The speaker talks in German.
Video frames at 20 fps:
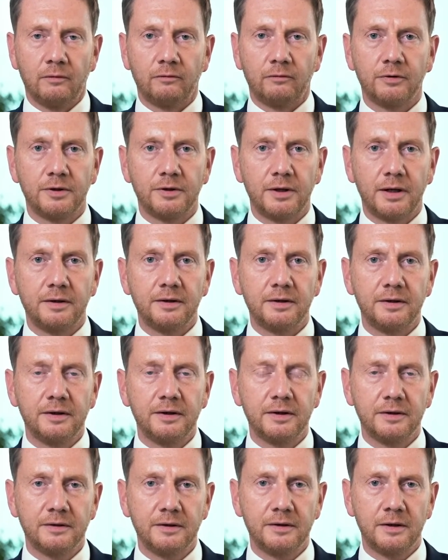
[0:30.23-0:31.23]
von
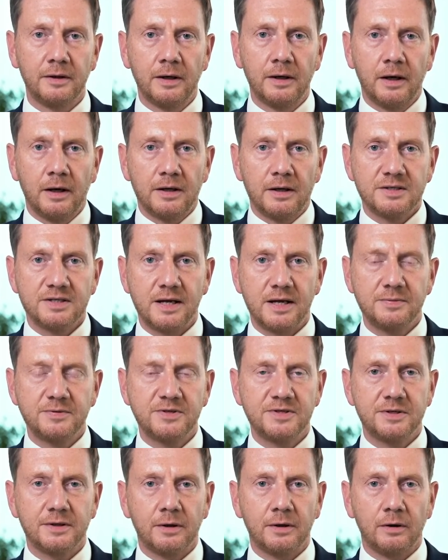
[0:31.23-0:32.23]
derjenigen, die
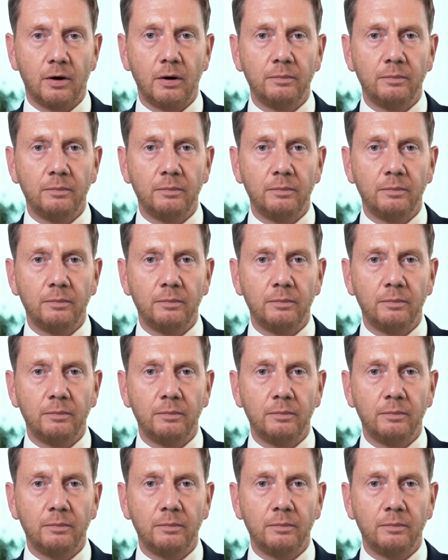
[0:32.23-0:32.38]
selbst äh,